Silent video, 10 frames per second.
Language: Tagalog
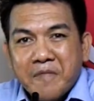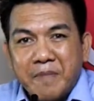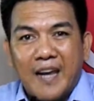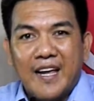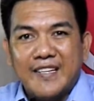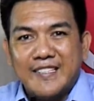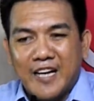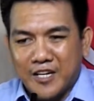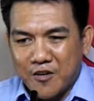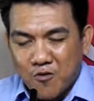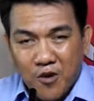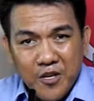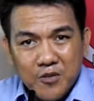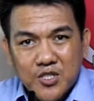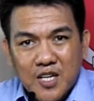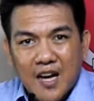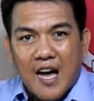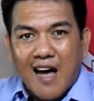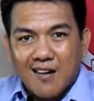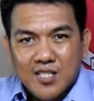palad nga ni Uyon siya
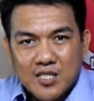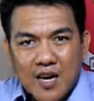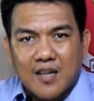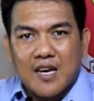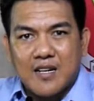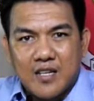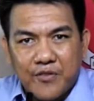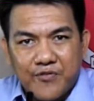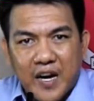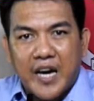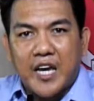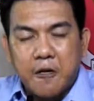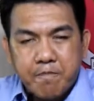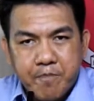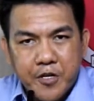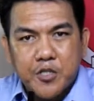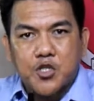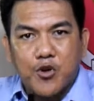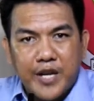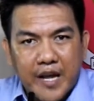nga ang second divine
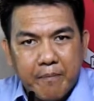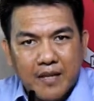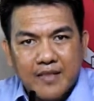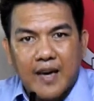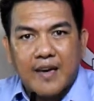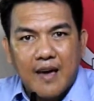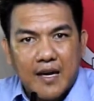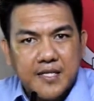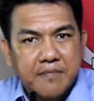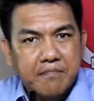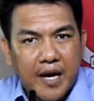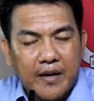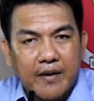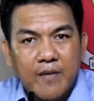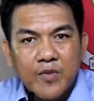person na matay as man.